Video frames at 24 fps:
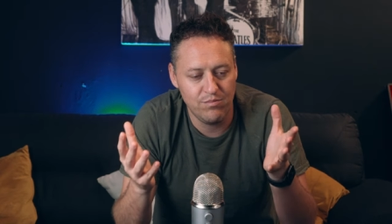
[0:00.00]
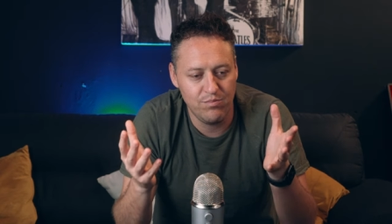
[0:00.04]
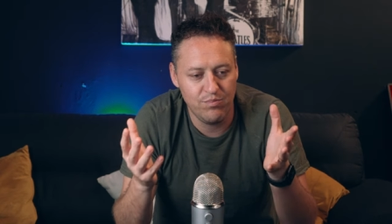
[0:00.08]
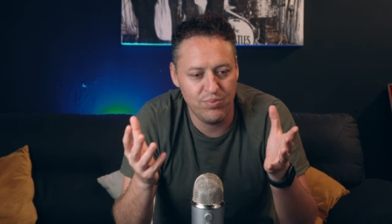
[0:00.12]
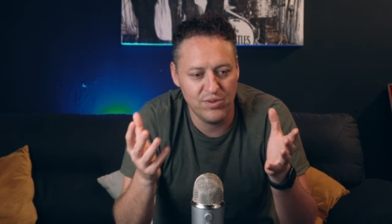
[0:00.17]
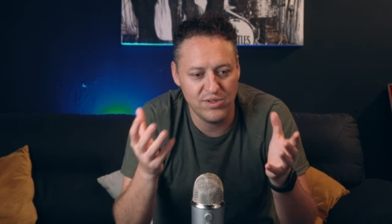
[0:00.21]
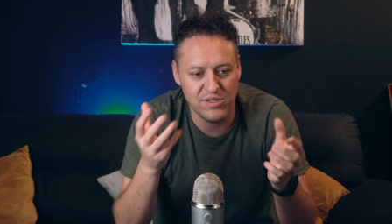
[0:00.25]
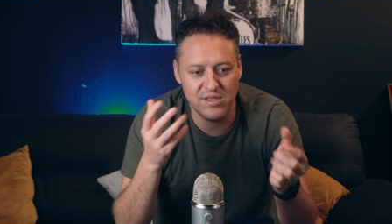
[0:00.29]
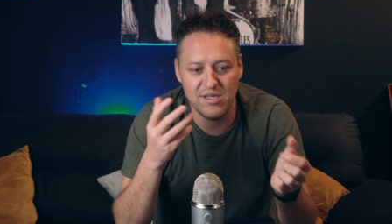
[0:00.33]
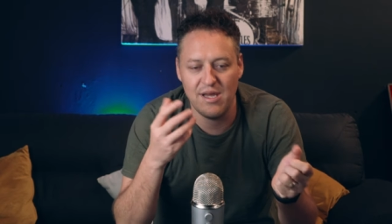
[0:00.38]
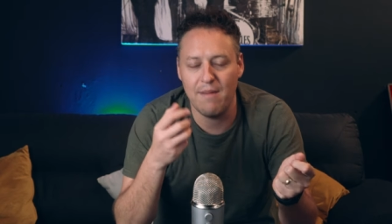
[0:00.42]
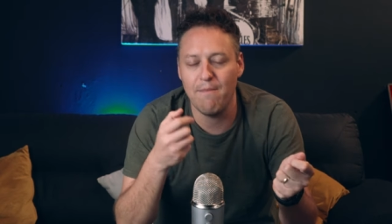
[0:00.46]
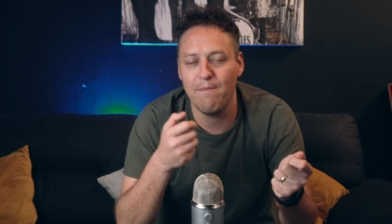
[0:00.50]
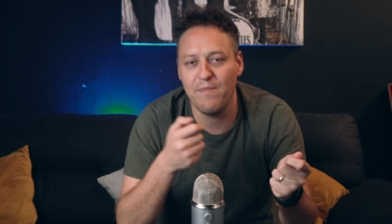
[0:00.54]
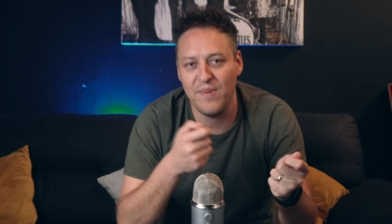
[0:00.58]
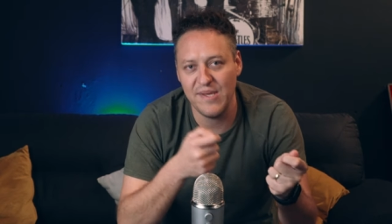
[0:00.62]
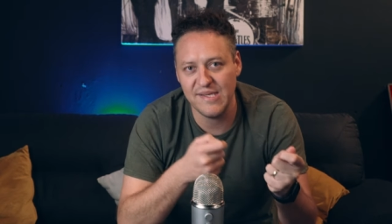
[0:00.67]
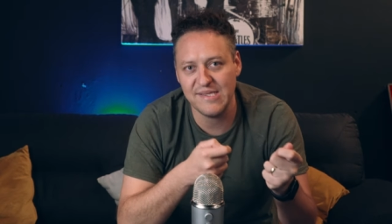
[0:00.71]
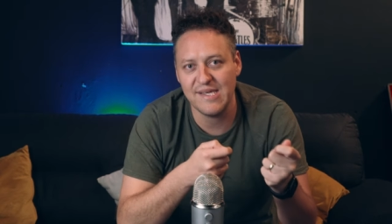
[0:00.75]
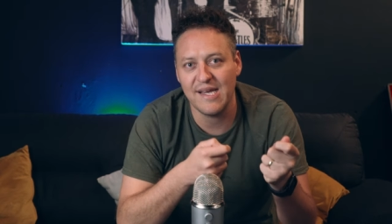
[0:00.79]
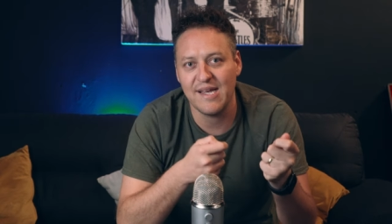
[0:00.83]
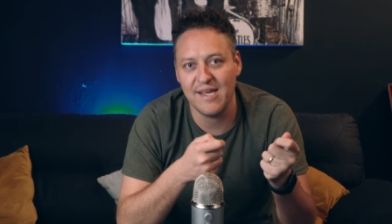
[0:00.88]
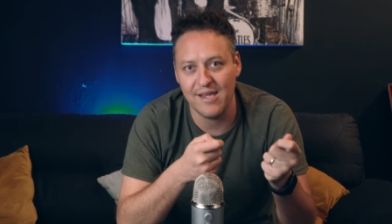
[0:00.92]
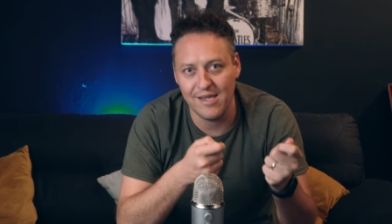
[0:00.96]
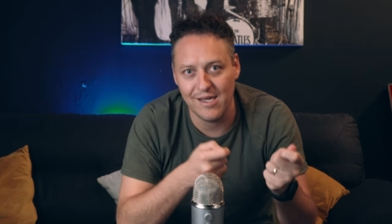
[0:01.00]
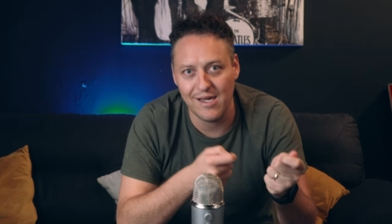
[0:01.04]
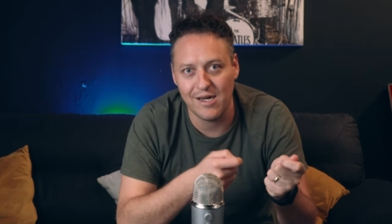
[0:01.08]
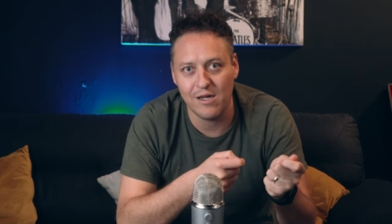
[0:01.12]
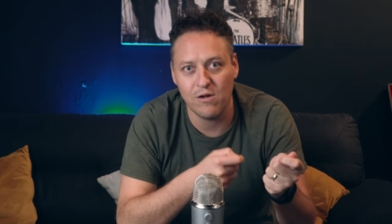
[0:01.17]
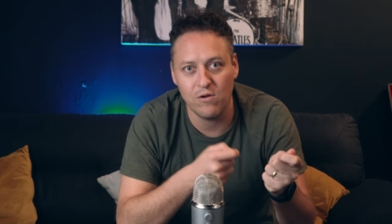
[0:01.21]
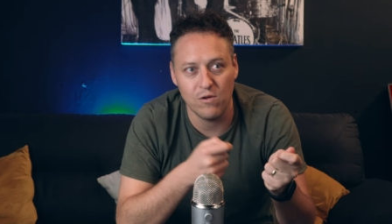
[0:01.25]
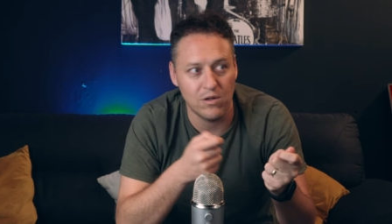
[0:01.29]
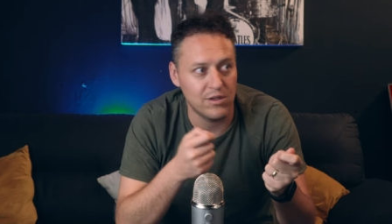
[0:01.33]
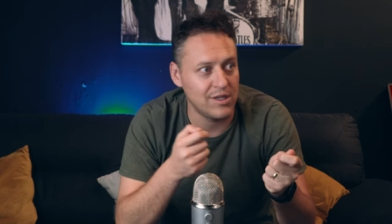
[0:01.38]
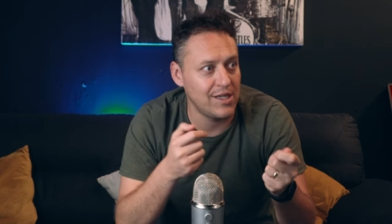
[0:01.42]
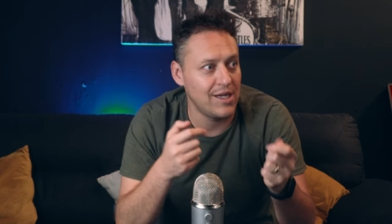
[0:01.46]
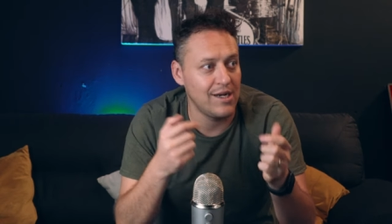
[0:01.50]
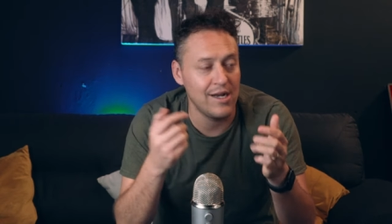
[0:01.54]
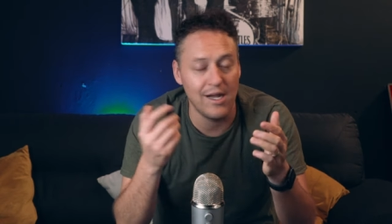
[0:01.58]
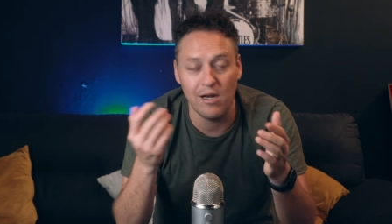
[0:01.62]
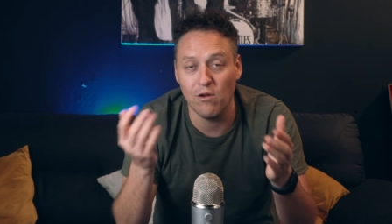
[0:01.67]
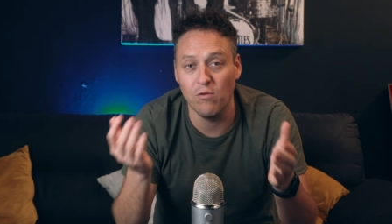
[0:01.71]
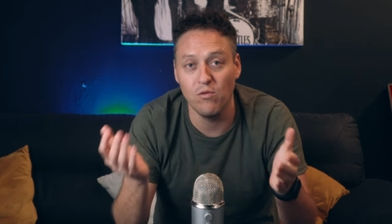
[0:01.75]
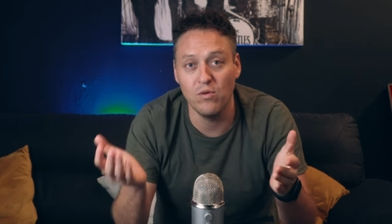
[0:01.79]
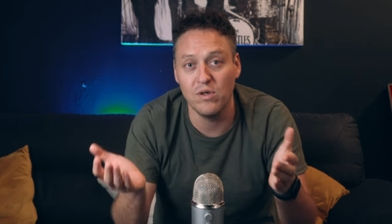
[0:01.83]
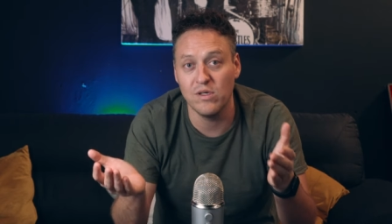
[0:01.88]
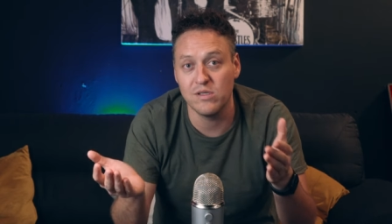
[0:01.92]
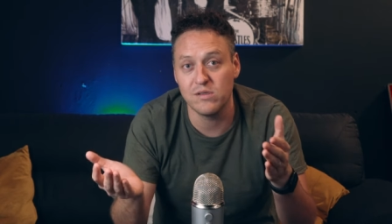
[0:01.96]
pues empieza a quedar corta en
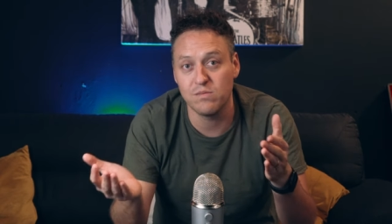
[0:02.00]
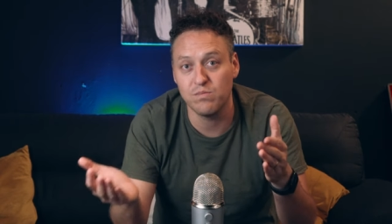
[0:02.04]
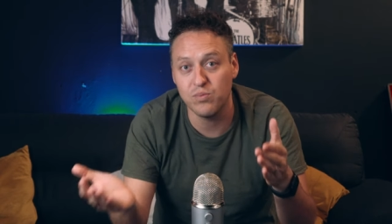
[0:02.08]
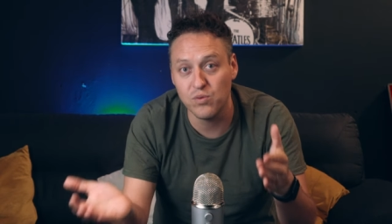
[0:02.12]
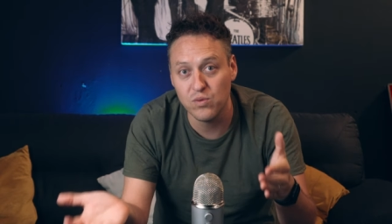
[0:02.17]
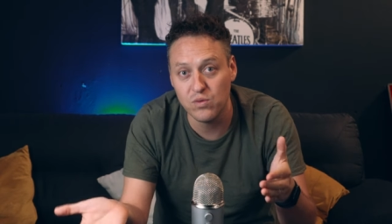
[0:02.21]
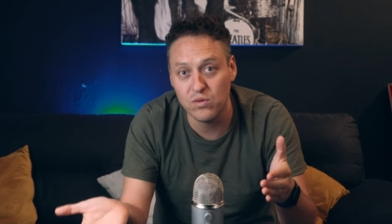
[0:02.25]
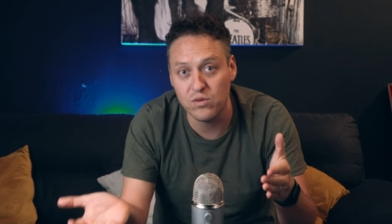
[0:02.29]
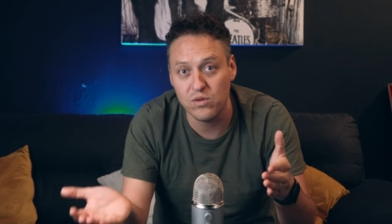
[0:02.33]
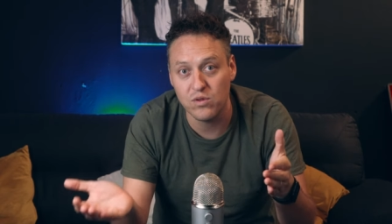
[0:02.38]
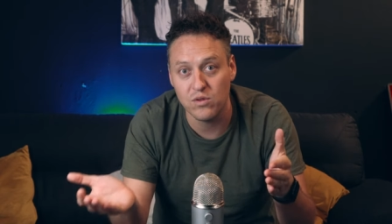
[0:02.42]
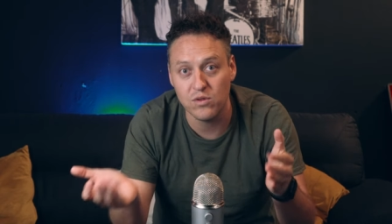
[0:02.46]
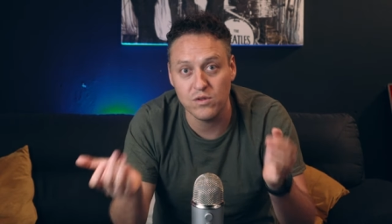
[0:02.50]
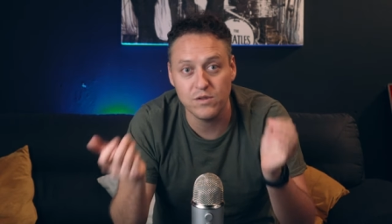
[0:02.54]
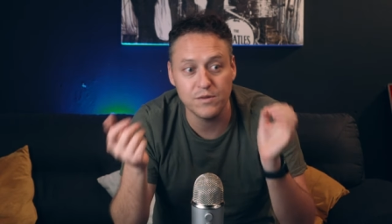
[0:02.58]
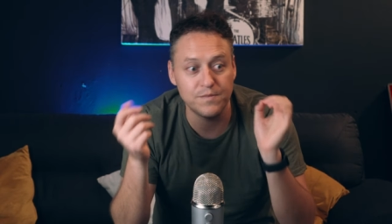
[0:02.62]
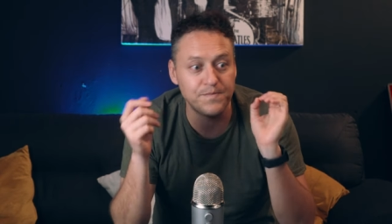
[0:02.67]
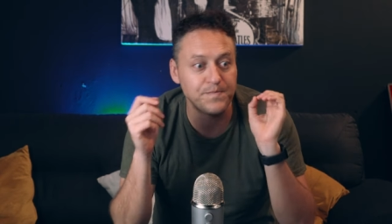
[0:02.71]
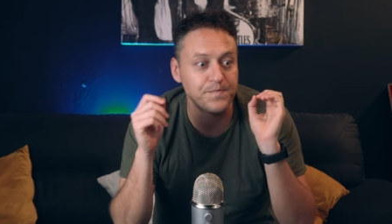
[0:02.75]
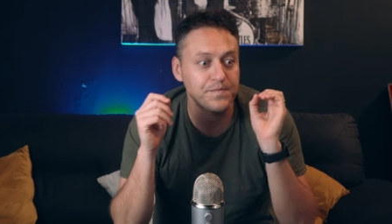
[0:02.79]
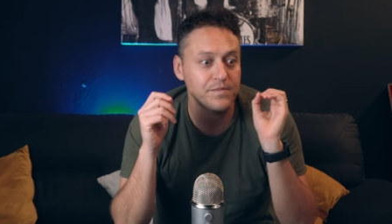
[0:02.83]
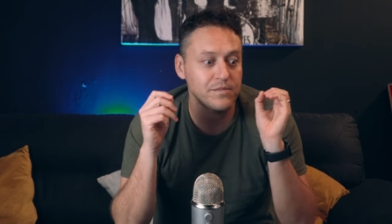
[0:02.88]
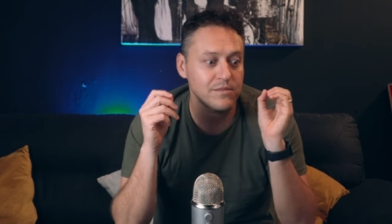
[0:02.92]
algunos puntos,